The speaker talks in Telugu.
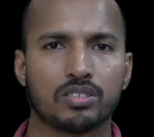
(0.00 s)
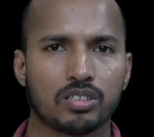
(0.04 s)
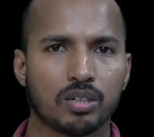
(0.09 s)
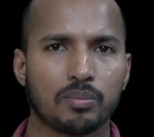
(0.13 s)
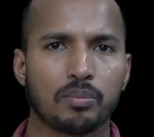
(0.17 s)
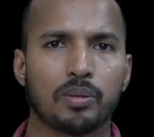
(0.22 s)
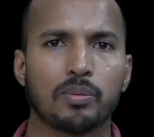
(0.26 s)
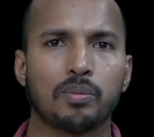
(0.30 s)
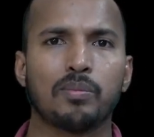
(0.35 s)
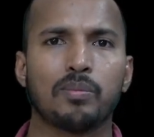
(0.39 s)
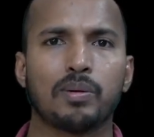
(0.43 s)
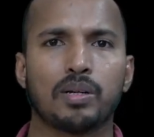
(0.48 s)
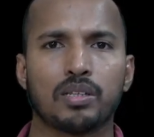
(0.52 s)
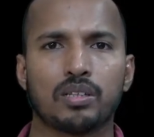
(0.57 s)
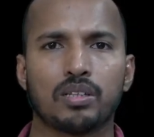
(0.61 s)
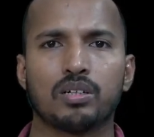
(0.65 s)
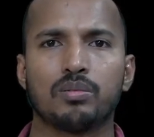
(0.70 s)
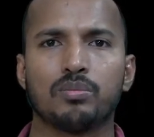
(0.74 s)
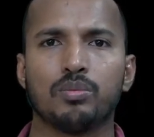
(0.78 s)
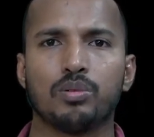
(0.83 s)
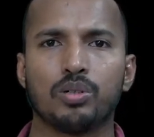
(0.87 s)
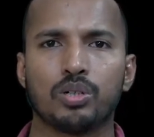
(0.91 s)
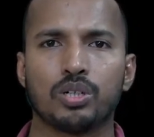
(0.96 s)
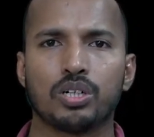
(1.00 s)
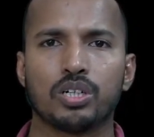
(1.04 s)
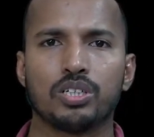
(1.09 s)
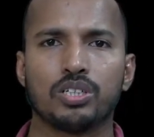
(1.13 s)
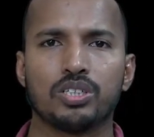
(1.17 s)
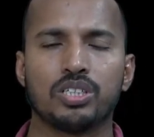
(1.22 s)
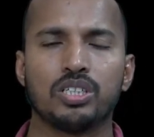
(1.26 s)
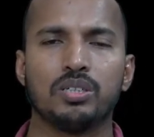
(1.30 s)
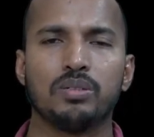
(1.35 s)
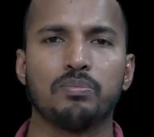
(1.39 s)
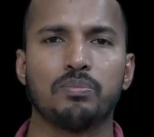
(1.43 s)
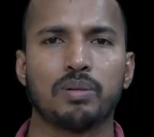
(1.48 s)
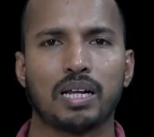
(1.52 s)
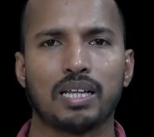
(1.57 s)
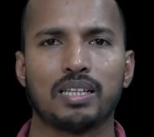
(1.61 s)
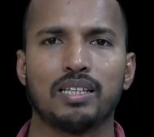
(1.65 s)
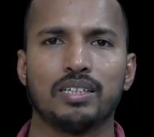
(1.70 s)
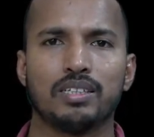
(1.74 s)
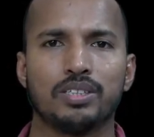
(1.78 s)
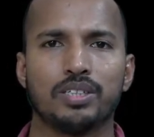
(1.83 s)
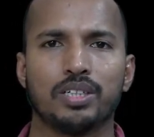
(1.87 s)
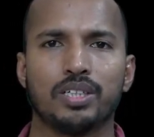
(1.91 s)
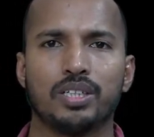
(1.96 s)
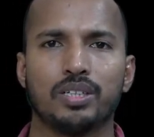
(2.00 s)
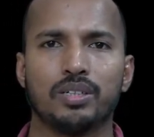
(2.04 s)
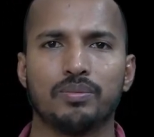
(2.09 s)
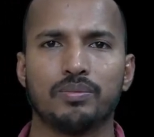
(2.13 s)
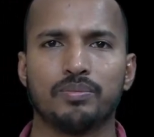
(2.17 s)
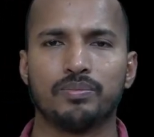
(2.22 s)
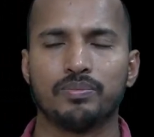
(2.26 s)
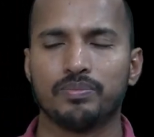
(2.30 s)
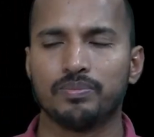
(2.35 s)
సమయంలో మనందరం మోకరించి ప్రార్థన చేద్దాం